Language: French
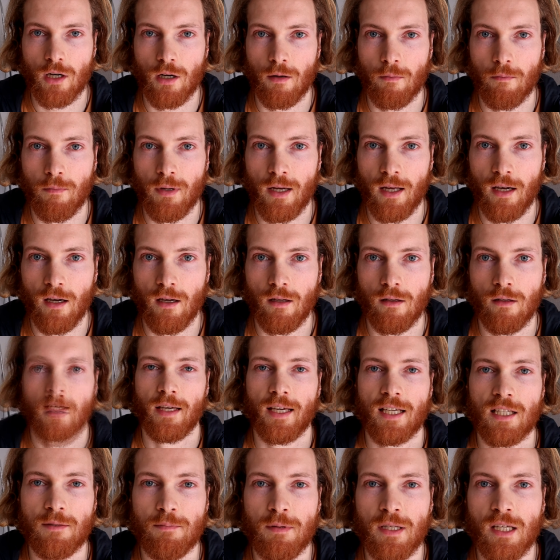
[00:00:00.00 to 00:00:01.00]
Campbell
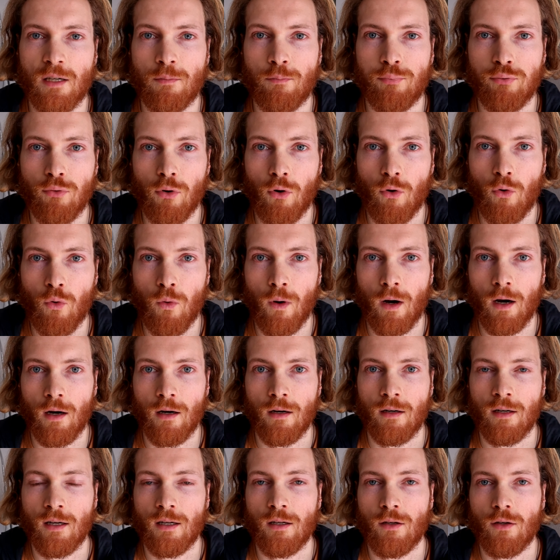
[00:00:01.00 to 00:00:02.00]
explique
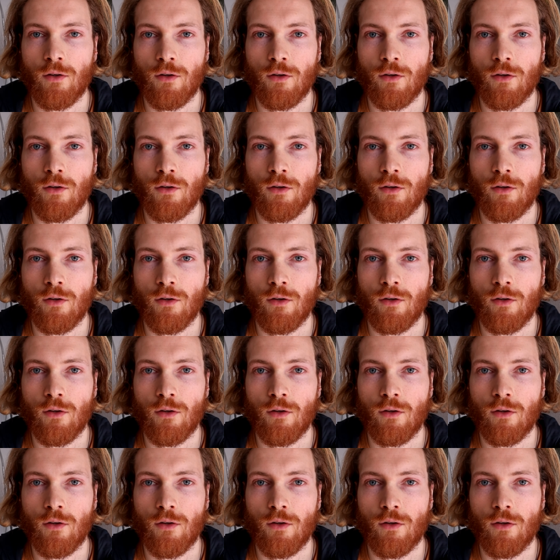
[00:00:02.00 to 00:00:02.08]
pourquoi